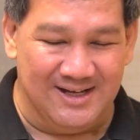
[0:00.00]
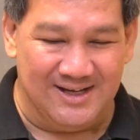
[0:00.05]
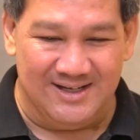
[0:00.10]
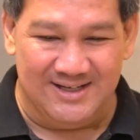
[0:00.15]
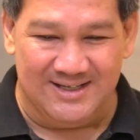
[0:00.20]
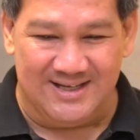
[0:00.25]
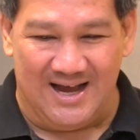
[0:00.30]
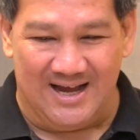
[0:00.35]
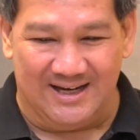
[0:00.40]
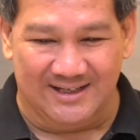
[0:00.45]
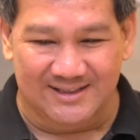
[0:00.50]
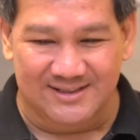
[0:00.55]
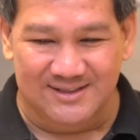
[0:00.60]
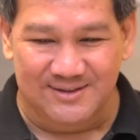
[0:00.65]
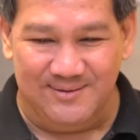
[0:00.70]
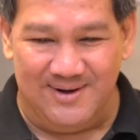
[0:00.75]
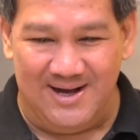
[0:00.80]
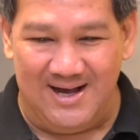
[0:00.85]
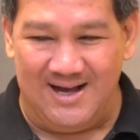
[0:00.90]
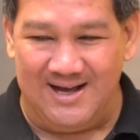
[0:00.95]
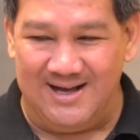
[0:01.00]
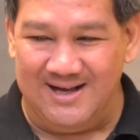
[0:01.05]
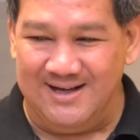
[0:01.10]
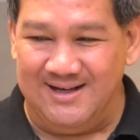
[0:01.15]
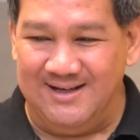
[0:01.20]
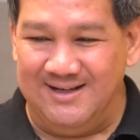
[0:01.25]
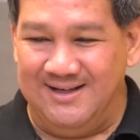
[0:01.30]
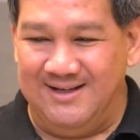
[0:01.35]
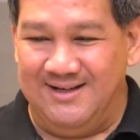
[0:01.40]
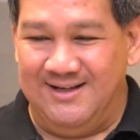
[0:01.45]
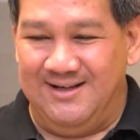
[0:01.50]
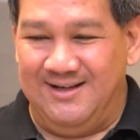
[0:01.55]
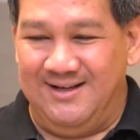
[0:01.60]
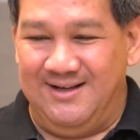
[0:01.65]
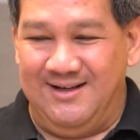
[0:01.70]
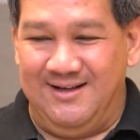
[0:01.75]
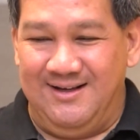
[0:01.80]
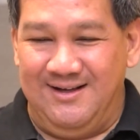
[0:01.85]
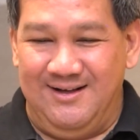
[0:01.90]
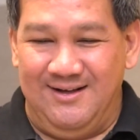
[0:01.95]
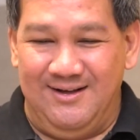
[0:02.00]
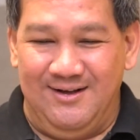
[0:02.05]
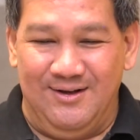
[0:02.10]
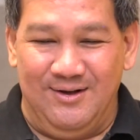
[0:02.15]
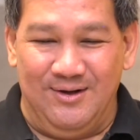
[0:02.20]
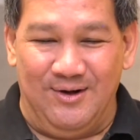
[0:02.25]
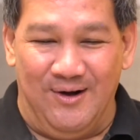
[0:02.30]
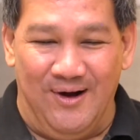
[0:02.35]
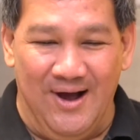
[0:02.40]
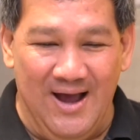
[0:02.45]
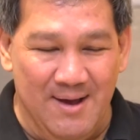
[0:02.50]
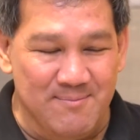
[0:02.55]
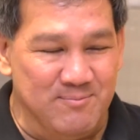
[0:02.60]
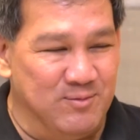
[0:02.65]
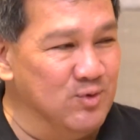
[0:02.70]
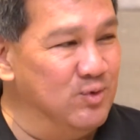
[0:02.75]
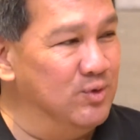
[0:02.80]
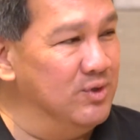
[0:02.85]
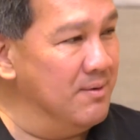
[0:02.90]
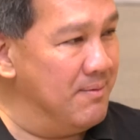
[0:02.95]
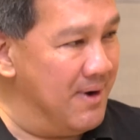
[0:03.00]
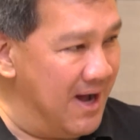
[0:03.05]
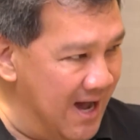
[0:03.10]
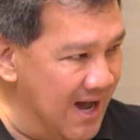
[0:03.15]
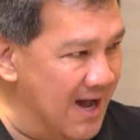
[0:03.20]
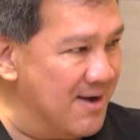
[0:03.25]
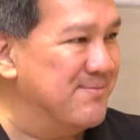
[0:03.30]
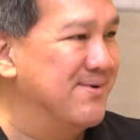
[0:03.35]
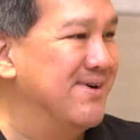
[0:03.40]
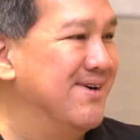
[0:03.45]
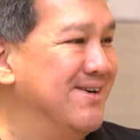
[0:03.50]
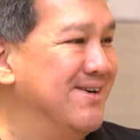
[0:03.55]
แล้วก็อีกอย่างนึงคือว่าขอแอมคุณภาพ